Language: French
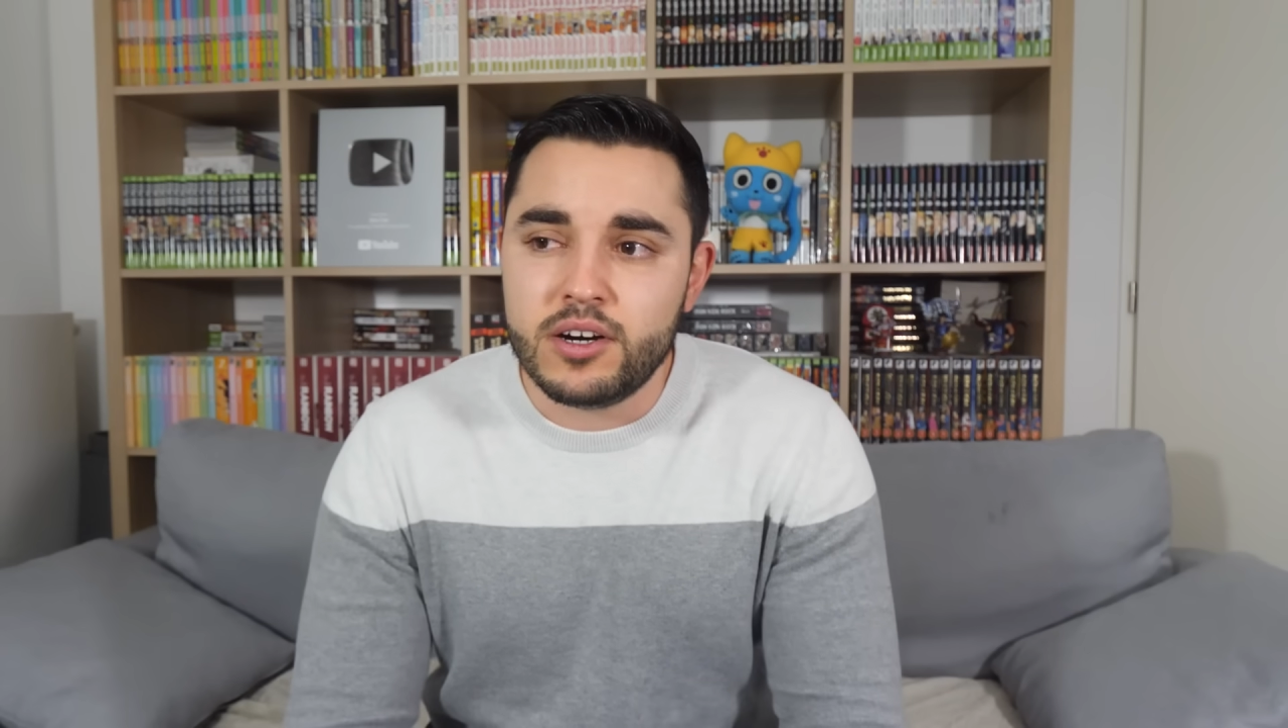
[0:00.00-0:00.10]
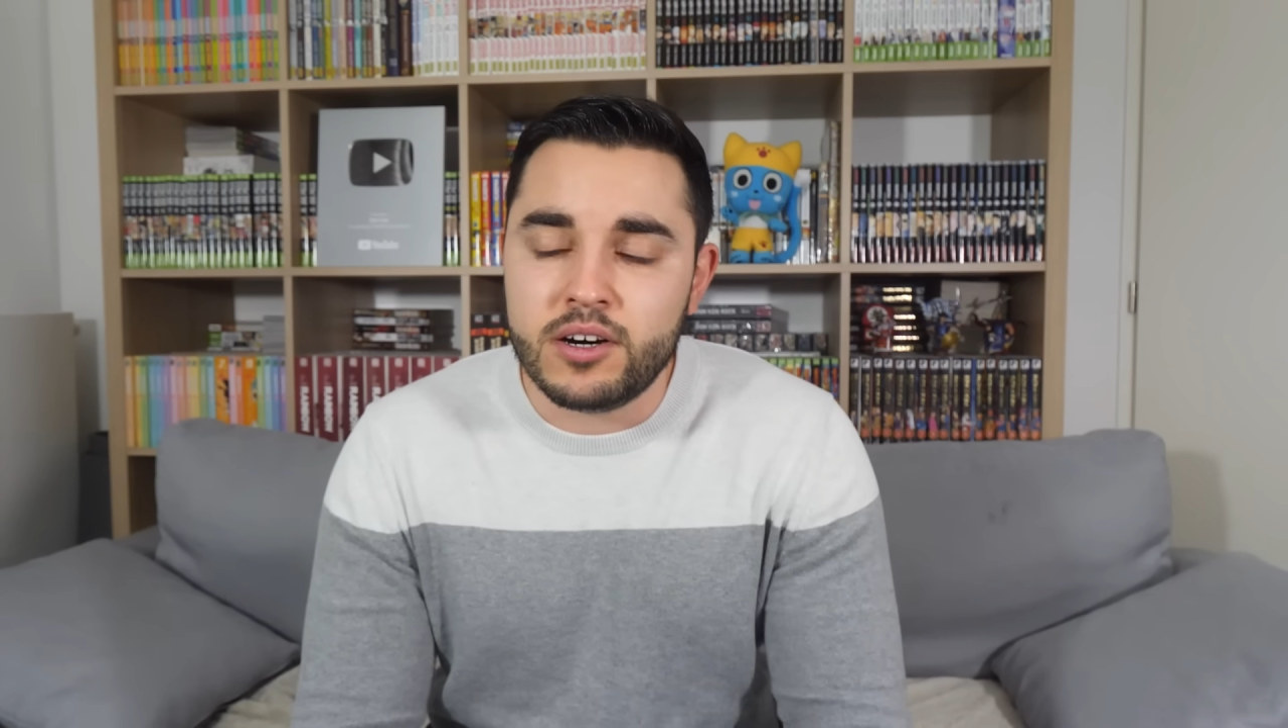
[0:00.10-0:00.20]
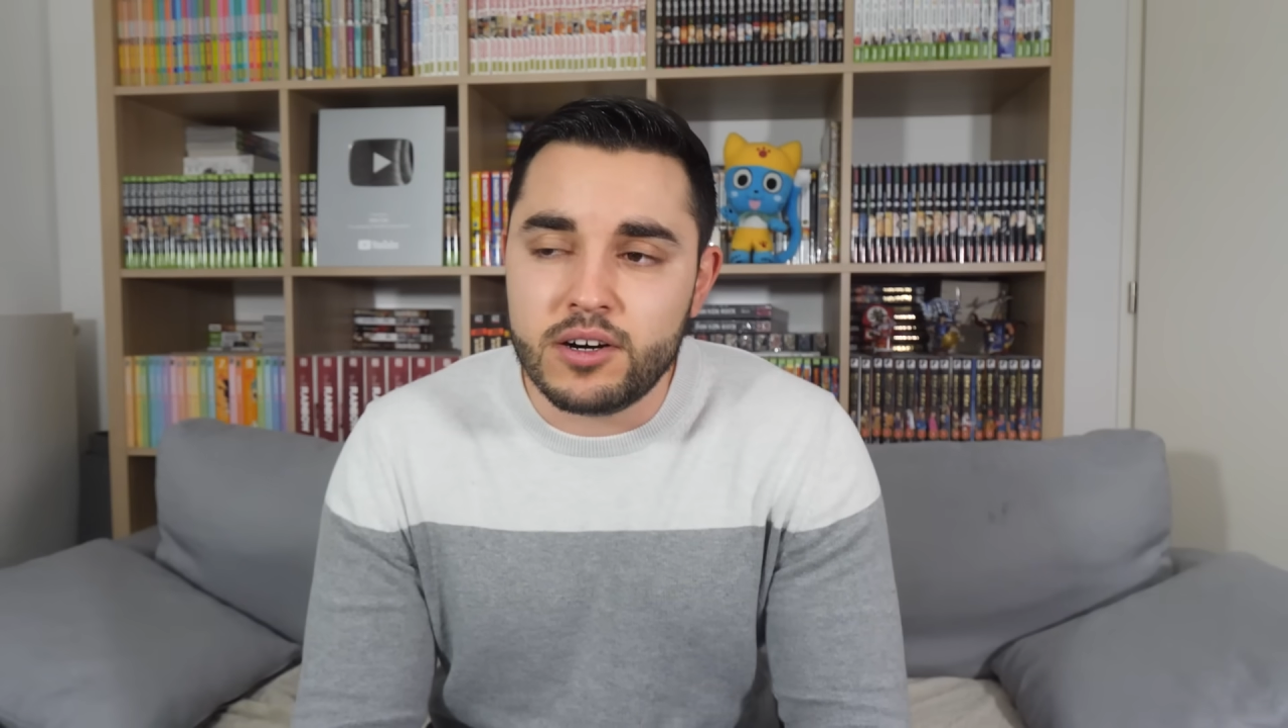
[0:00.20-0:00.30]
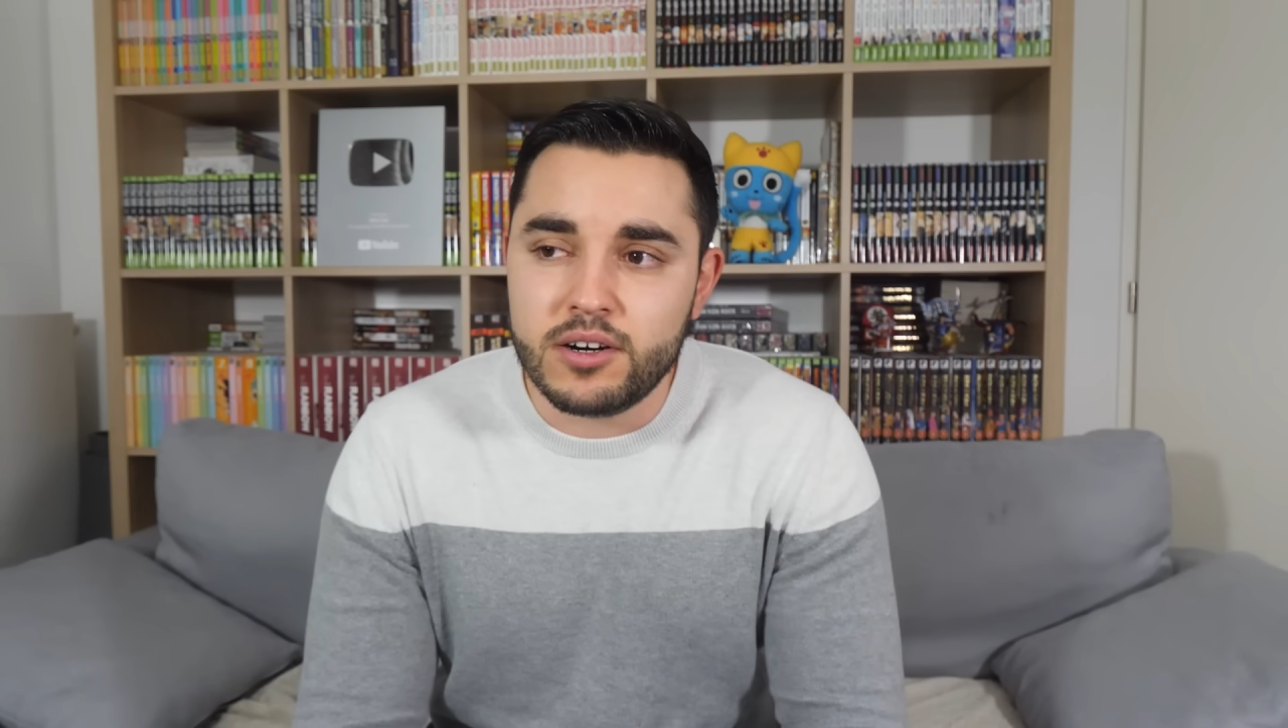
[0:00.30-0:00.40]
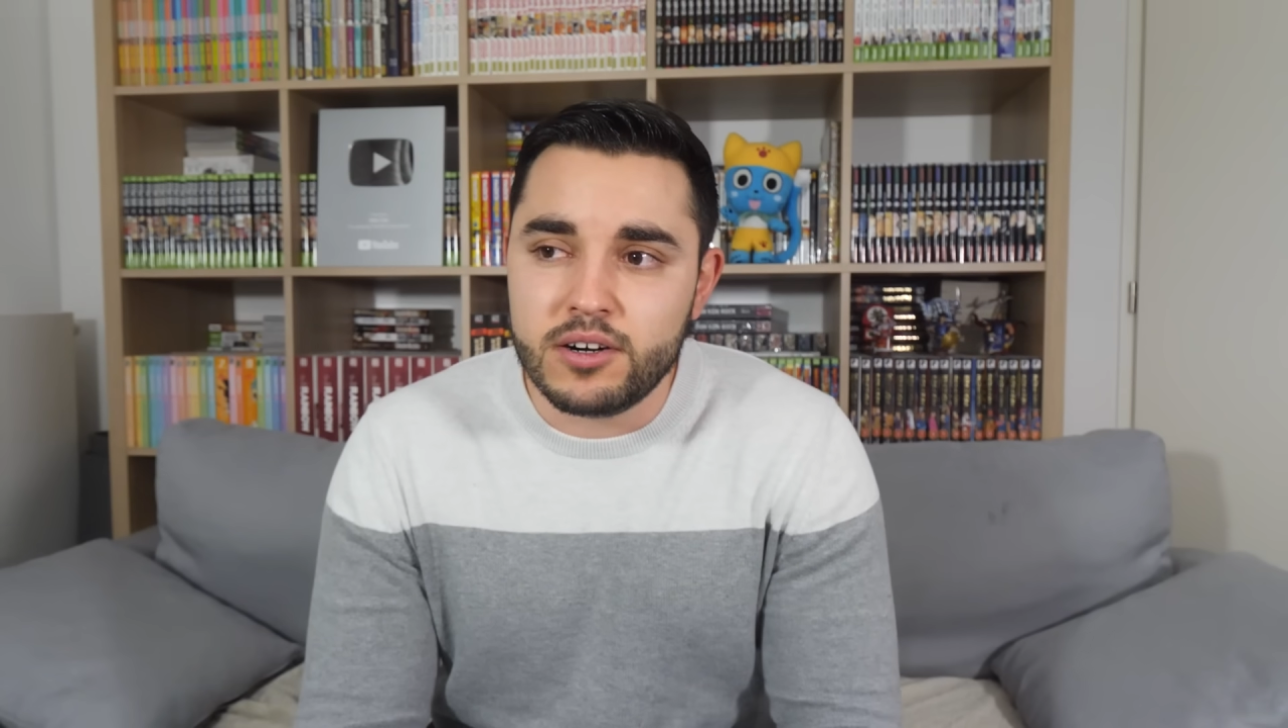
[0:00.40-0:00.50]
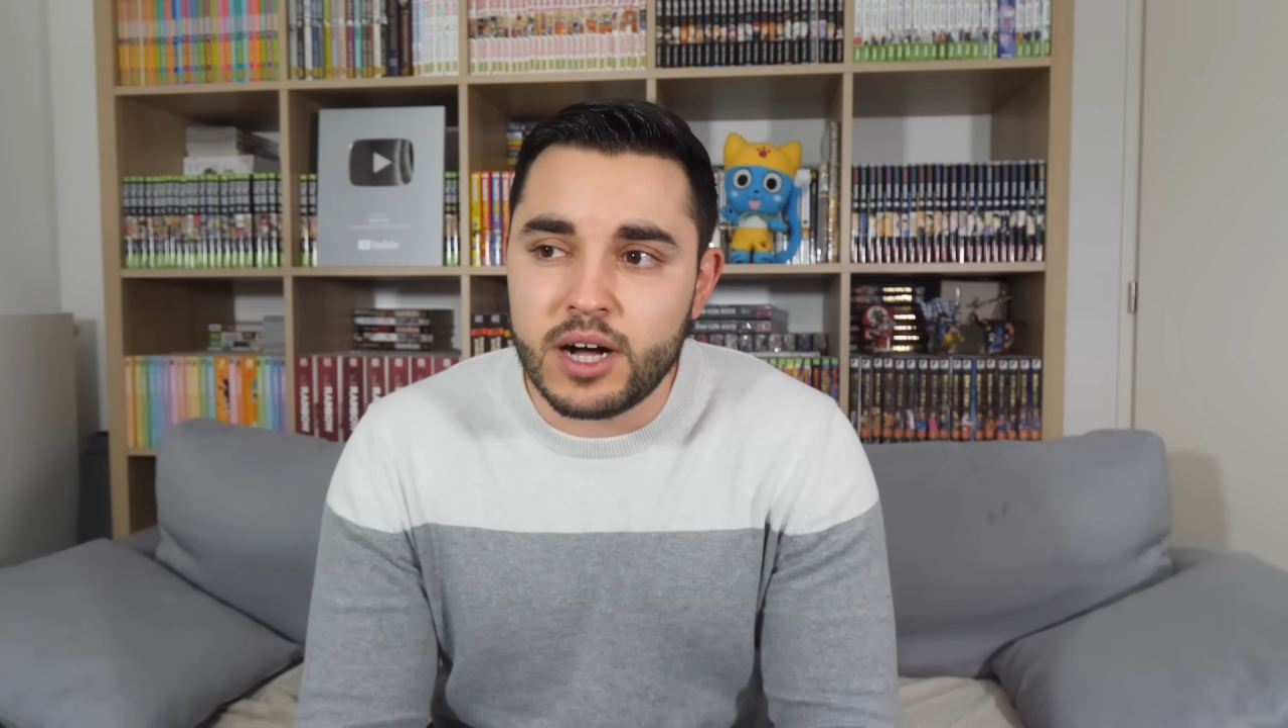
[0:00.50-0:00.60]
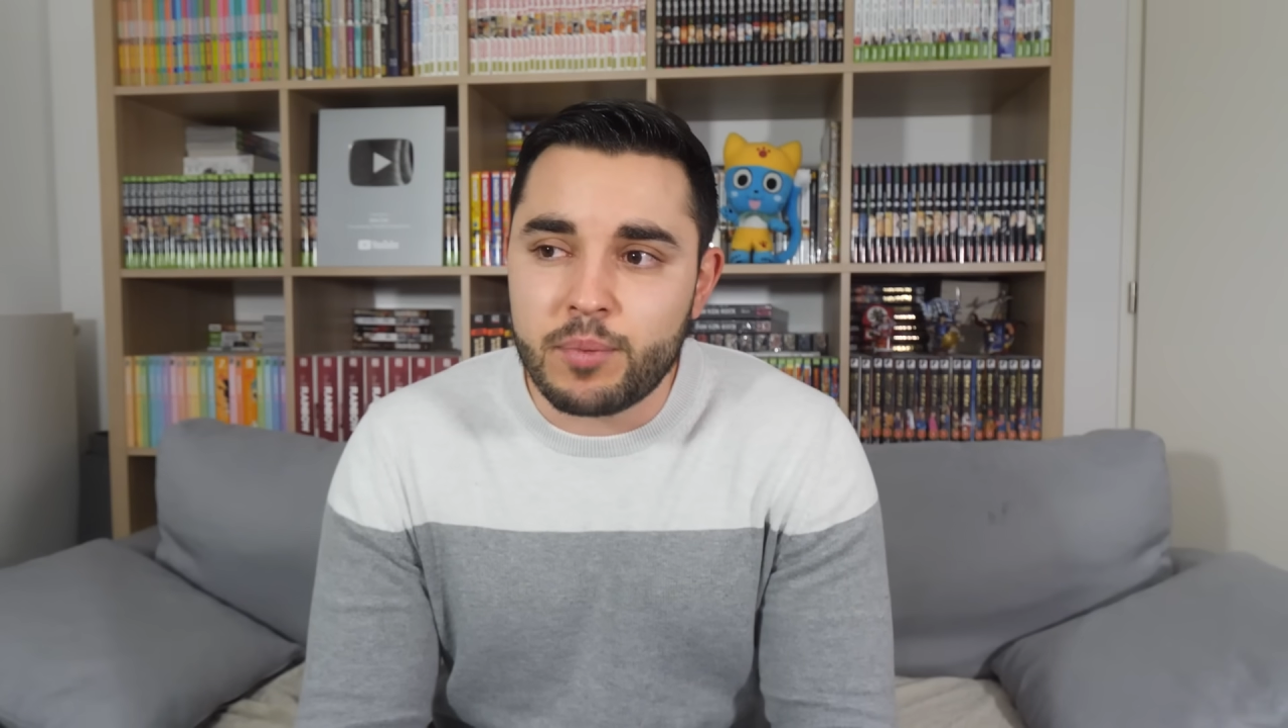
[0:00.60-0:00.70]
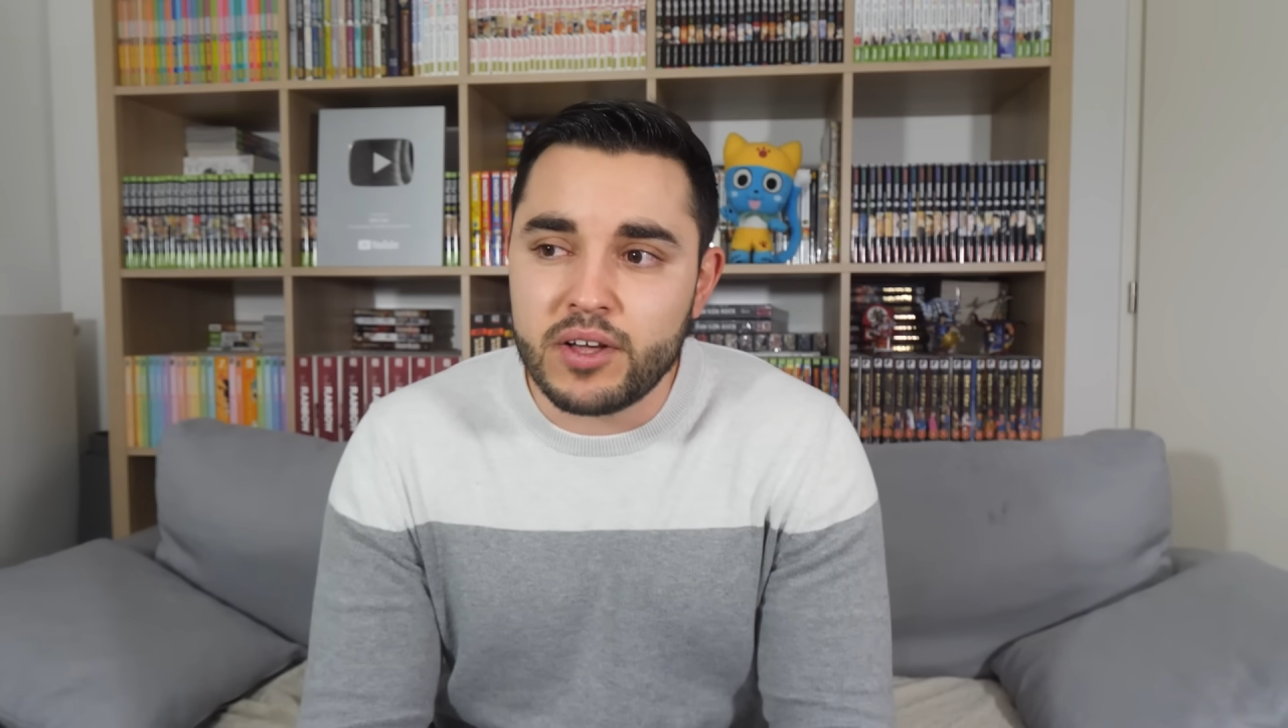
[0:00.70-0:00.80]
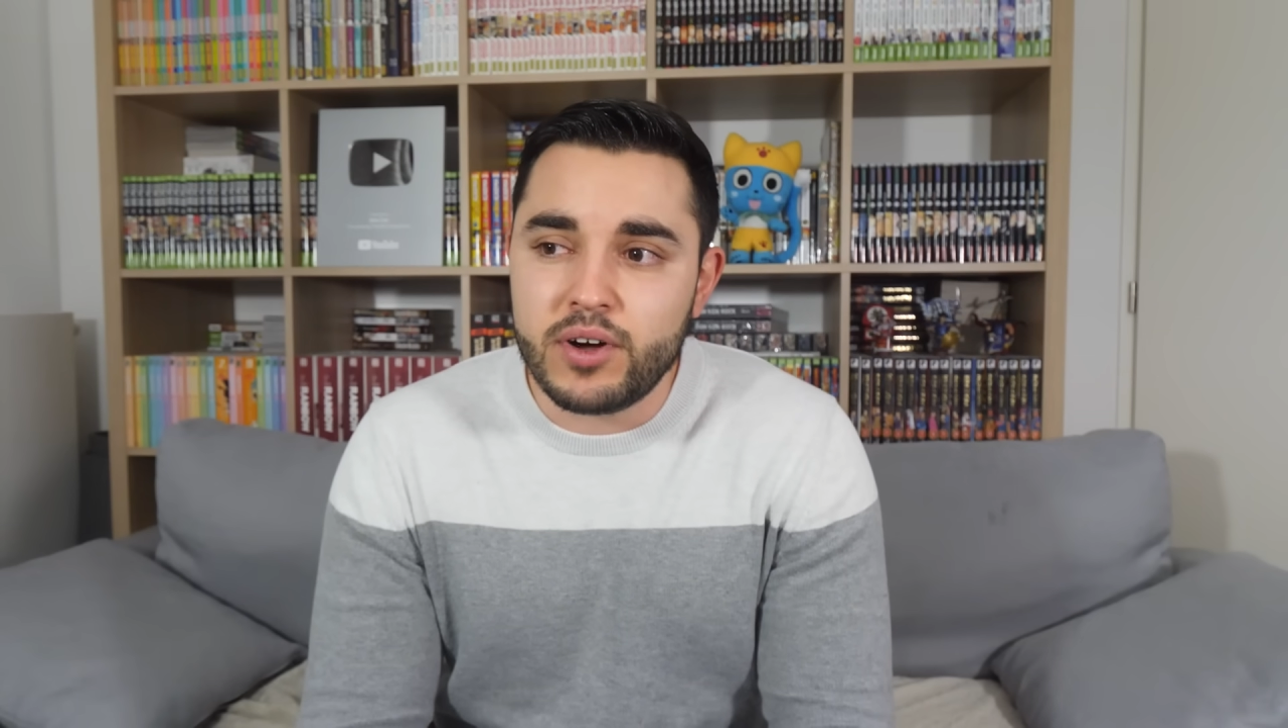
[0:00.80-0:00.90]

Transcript: euh, après